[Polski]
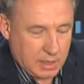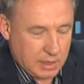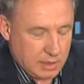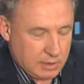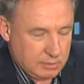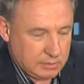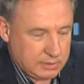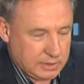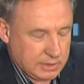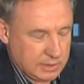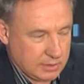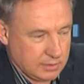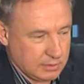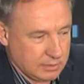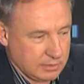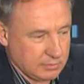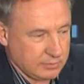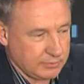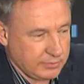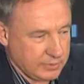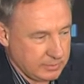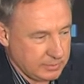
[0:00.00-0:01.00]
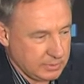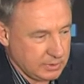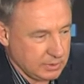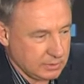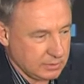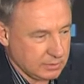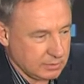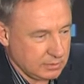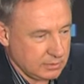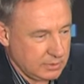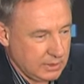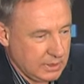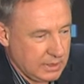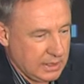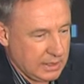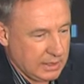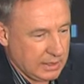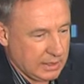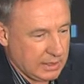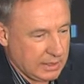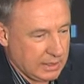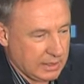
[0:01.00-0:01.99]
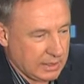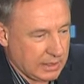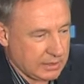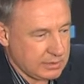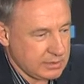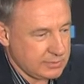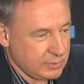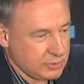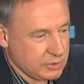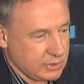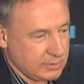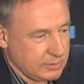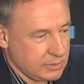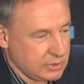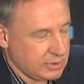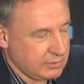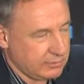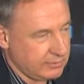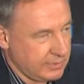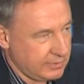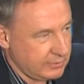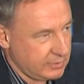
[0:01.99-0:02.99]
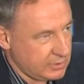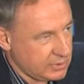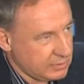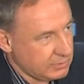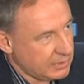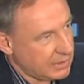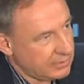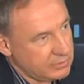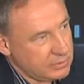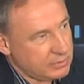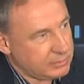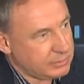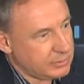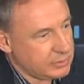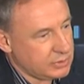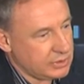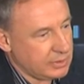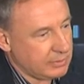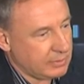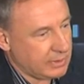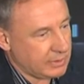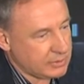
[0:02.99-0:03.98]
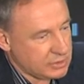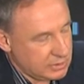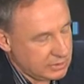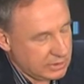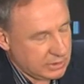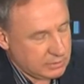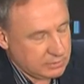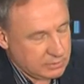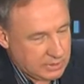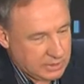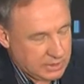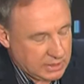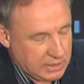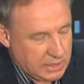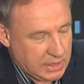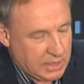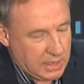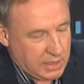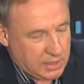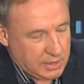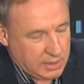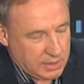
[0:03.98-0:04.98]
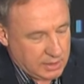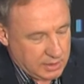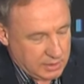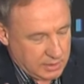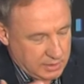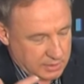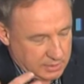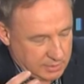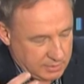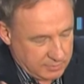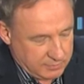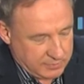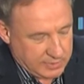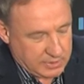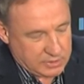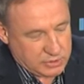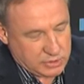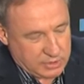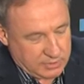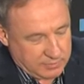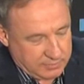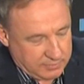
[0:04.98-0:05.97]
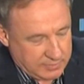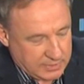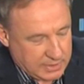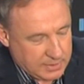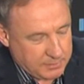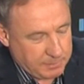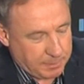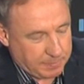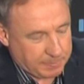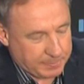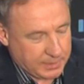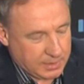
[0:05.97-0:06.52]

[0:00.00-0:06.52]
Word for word: lutego w Rybniku, e, a rozpoczęły się we Wrocławiu, mhm. później była Zielona Góra, e, Warszawa,